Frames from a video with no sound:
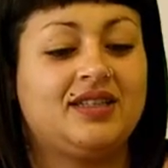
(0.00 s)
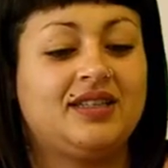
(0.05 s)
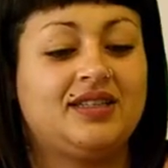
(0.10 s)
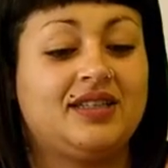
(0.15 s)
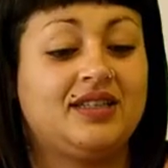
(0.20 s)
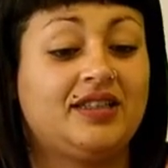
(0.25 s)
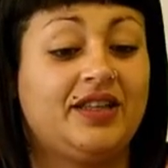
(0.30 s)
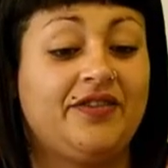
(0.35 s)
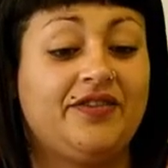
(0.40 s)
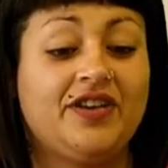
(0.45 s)

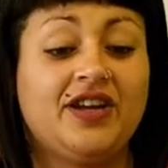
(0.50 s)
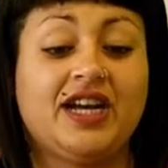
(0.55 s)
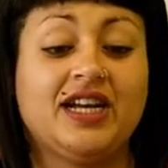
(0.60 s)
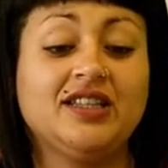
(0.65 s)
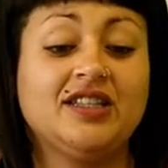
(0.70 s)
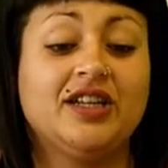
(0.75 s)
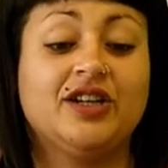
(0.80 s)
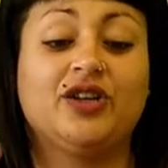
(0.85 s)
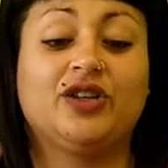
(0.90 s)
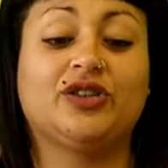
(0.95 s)
Si te
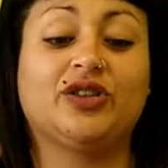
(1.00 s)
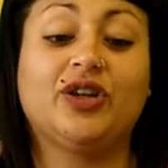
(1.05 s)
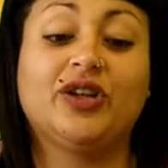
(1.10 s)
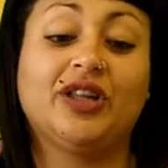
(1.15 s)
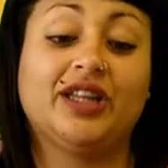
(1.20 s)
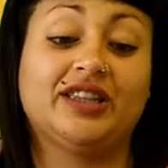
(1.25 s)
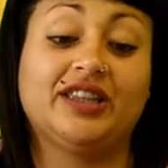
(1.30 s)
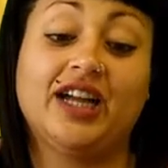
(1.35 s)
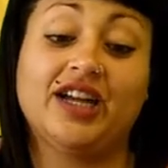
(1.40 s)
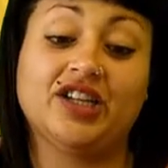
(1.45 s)
fijas en otros
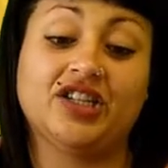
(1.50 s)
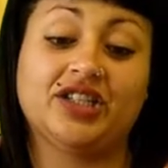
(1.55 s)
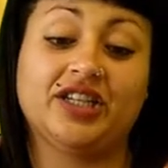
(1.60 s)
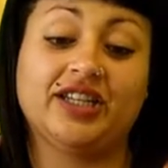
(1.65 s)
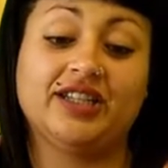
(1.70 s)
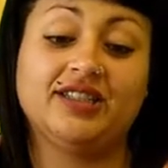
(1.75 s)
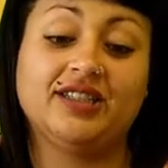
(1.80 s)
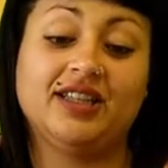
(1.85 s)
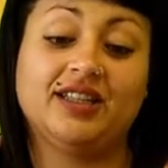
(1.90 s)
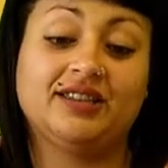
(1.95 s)

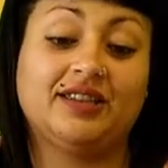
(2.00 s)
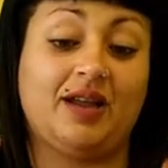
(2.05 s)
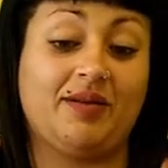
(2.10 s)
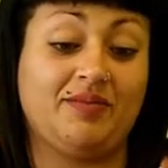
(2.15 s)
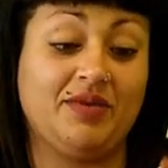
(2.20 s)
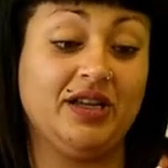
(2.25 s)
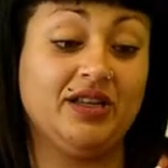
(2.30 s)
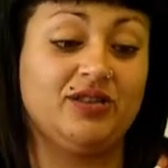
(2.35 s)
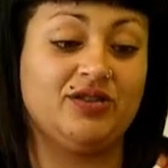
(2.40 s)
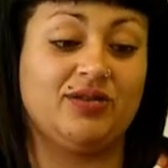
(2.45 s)
detalles,
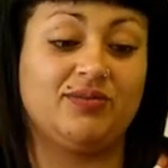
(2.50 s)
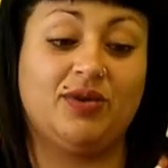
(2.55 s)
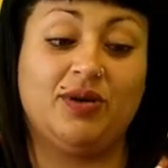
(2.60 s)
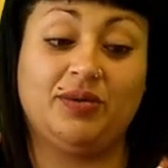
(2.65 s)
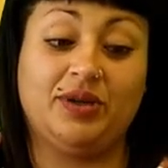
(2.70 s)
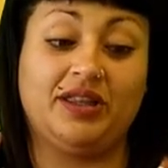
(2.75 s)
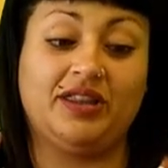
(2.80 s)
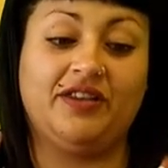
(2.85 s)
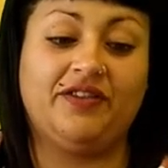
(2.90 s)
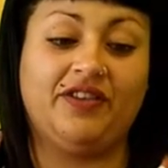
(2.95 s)
también somos
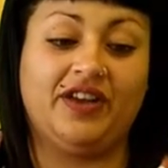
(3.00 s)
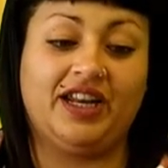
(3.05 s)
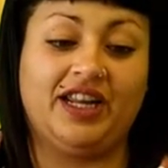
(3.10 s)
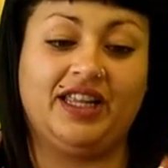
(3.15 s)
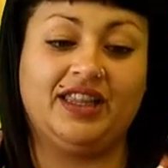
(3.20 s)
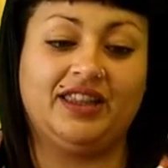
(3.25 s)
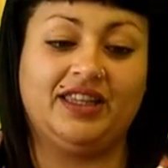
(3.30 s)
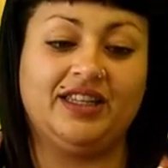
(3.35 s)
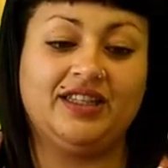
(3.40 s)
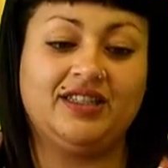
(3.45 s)
bien
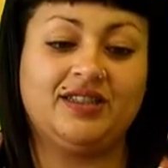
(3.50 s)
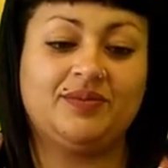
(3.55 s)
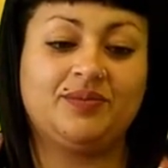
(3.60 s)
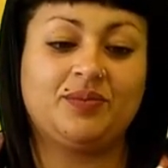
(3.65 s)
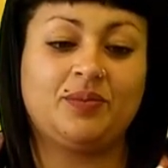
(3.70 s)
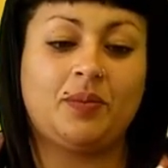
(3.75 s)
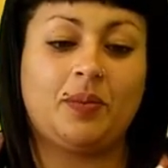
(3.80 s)
diferentes.